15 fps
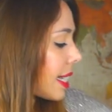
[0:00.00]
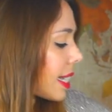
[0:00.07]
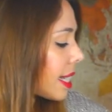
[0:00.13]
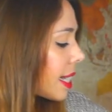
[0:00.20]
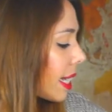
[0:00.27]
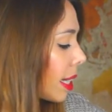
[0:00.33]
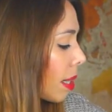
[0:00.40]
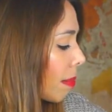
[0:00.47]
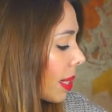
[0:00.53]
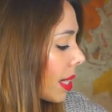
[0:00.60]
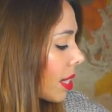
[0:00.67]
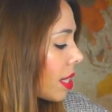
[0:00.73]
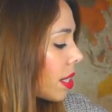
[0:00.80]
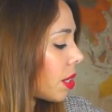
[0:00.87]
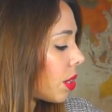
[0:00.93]
stessa
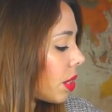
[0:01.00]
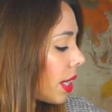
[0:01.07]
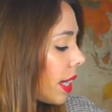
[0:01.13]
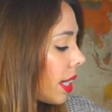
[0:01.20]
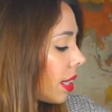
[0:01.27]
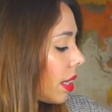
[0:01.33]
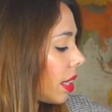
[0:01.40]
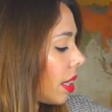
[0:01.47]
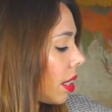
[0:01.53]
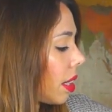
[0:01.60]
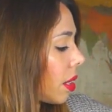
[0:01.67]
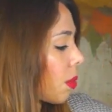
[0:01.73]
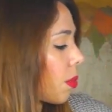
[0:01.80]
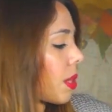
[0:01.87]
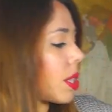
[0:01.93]
dimensione
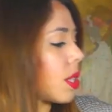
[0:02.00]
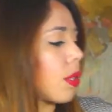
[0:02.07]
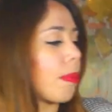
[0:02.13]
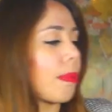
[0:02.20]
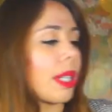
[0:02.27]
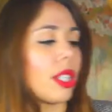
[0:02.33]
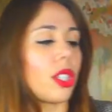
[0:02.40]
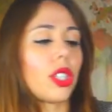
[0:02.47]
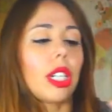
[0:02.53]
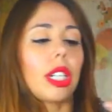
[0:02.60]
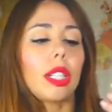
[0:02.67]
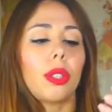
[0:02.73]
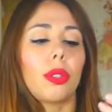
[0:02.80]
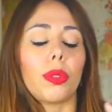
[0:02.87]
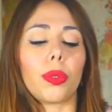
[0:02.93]
di questo
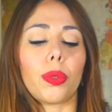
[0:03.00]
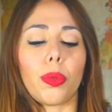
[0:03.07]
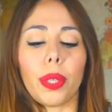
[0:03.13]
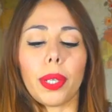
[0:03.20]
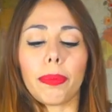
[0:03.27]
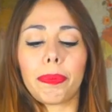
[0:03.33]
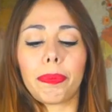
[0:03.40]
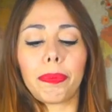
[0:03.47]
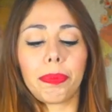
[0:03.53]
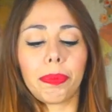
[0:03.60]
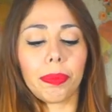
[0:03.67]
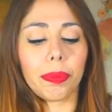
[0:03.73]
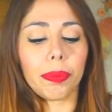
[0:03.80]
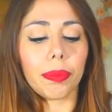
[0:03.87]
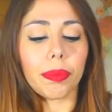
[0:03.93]
braccialetto qui
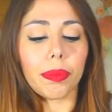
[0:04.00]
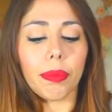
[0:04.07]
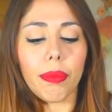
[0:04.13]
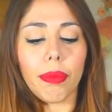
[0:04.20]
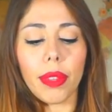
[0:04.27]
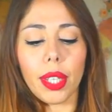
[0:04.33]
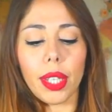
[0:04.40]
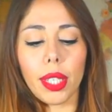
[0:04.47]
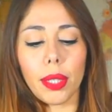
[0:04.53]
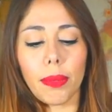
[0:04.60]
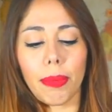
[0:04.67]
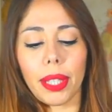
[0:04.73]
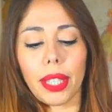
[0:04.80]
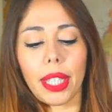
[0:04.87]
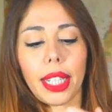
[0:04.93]

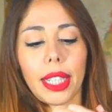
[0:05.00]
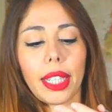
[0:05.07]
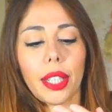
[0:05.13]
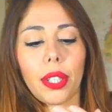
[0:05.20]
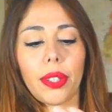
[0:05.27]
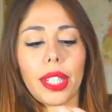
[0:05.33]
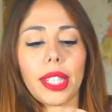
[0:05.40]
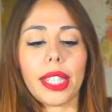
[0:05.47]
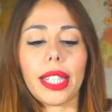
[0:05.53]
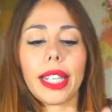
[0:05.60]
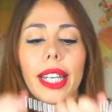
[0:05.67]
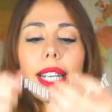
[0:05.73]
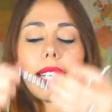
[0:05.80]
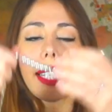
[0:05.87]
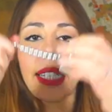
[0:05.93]
aspettate che ora si
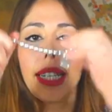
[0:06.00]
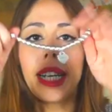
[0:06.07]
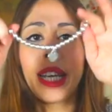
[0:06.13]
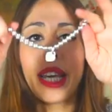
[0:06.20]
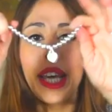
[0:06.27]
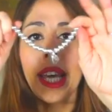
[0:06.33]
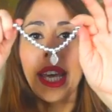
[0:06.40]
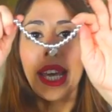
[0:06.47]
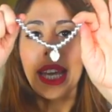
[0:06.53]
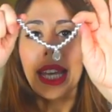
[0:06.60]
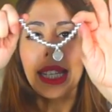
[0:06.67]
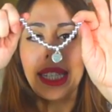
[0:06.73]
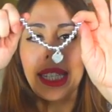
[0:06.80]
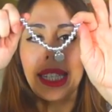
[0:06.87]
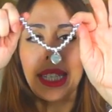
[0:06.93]
incastra è
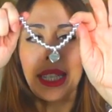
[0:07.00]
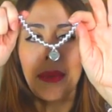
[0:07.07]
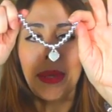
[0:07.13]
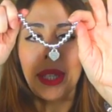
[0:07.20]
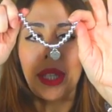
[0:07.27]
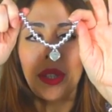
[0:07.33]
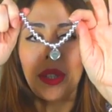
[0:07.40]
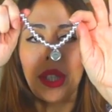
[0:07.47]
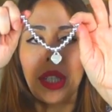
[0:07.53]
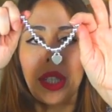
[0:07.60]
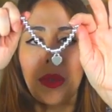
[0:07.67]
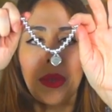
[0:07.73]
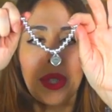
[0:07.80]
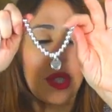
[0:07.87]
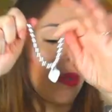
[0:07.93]
la stessa dimensione
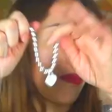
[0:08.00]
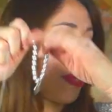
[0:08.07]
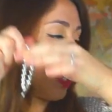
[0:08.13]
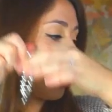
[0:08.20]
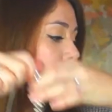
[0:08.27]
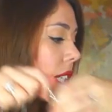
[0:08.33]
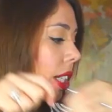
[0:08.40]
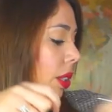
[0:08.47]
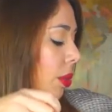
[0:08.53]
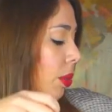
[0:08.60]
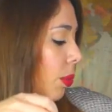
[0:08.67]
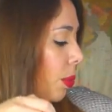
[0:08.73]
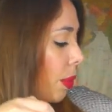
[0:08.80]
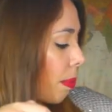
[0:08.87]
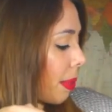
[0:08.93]
di questo
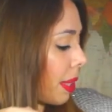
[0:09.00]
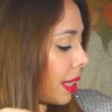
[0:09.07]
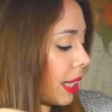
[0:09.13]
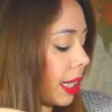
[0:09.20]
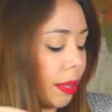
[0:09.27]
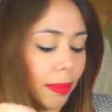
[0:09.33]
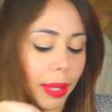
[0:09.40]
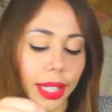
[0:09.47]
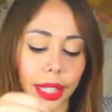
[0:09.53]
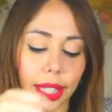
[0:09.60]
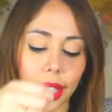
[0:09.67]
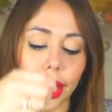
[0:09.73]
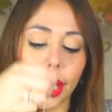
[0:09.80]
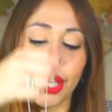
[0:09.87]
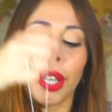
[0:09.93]
braccialetto qui
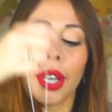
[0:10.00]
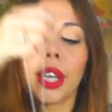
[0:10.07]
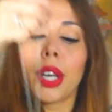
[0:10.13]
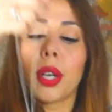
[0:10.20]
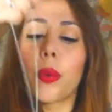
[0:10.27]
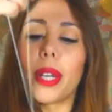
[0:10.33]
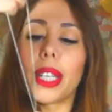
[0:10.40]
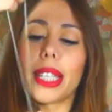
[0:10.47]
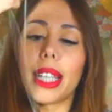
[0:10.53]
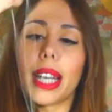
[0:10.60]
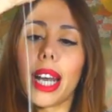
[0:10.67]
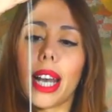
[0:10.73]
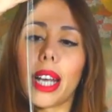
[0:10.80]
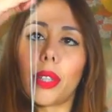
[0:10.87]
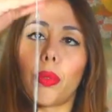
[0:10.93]
praticamente
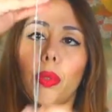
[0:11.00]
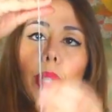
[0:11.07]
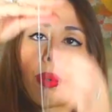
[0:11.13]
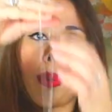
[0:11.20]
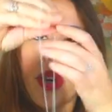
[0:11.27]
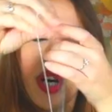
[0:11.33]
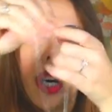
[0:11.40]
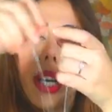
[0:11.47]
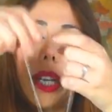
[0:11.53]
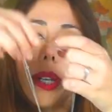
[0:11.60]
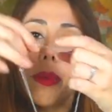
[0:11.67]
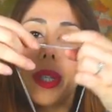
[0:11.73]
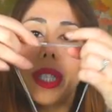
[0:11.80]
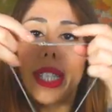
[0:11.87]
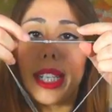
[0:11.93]
questa ha due
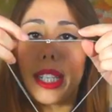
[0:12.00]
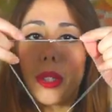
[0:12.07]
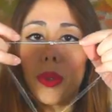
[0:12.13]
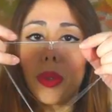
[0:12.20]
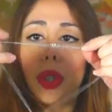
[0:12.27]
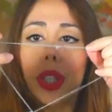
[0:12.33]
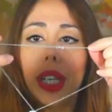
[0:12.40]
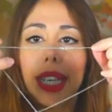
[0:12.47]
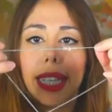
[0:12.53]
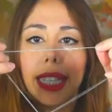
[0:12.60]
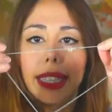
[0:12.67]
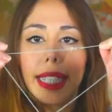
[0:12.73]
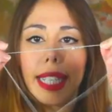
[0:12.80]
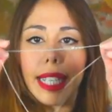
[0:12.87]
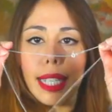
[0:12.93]
cuori, questa innanzitutto la
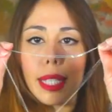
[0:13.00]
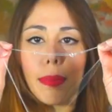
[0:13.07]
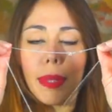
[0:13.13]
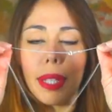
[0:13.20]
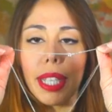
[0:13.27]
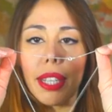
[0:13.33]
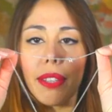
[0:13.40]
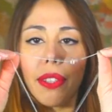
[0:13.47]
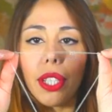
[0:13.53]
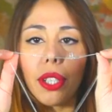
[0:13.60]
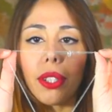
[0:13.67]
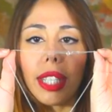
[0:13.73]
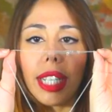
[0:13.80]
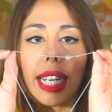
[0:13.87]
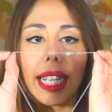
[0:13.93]
catena, aspettatevi
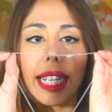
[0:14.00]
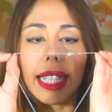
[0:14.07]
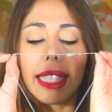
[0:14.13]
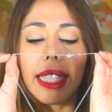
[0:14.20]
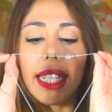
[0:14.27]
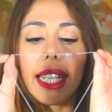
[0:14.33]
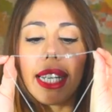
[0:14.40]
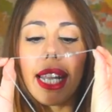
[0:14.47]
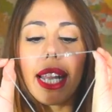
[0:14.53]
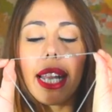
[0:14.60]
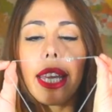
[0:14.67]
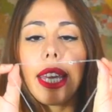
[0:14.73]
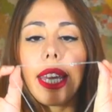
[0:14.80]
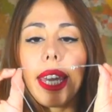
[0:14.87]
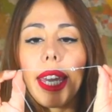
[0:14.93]
dico della
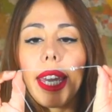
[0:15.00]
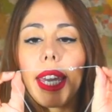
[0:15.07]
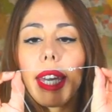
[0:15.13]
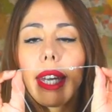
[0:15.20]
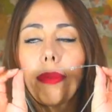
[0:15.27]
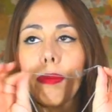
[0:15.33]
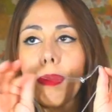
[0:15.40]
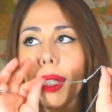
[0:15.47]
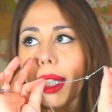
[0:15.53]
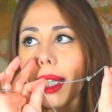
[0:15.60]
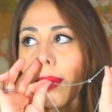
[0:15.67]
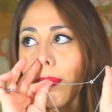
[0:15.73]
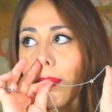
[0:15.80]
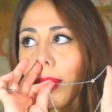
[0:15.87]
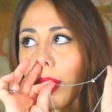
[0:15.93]
catena, e mi
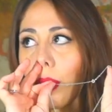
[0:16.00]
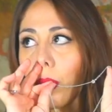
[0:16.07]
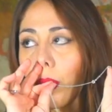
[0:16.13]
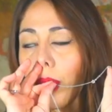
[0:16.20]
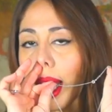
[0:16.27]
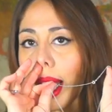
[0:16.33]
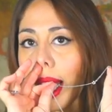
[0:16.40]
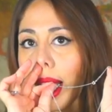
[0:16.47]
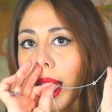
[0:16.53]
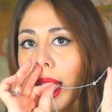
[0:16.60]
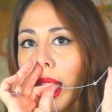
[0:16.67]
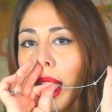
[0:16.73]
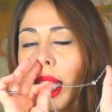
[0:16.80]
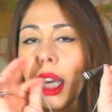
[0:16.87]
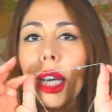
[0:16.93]
sembra
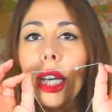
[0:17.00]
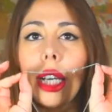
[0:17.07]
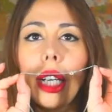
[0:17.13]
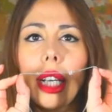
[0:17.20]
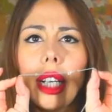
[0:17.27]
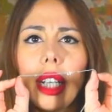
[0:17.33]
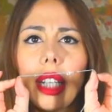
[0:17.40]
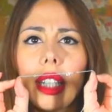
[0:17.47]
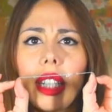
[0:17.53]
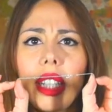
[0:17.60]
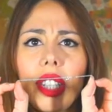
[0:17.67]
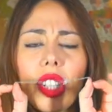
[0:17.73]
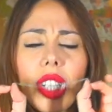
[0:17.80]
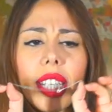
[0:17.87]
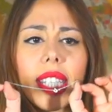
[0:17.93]
una eh,
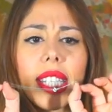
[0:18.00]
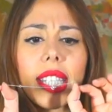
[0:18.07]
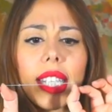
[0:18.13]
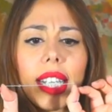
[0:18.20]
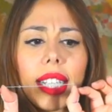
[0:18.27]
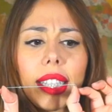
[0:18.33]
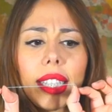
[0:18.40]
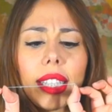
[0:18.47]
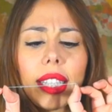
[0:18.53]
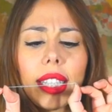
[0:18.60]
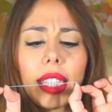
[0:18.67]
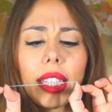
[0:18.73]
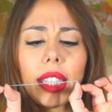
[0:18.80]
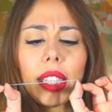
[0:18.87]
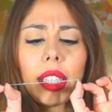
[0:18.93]

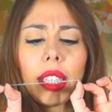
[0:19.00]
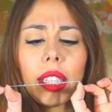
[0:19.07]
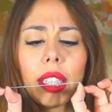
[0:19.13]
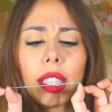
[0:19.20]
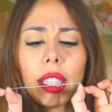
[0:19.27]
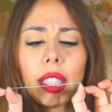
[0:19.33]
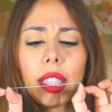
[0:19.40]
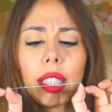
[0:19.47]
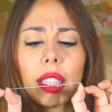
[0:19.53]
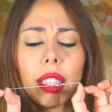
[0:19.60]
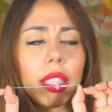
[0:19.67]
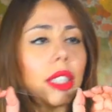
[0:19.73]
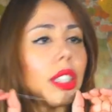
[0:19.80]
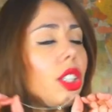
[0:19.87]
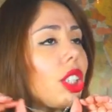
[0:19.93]
17,
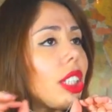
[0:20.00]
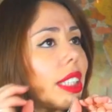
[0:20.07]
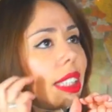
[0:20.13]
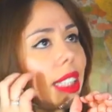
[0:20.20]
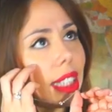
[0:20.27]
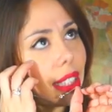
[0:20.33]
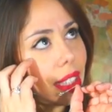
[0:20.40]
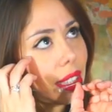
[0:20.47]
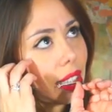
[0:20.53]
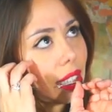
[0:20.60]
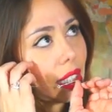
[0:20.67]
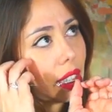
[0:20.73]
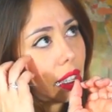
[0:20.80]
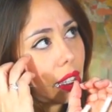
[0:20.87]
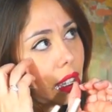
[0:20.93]

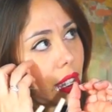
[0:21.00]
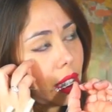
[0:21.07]
17?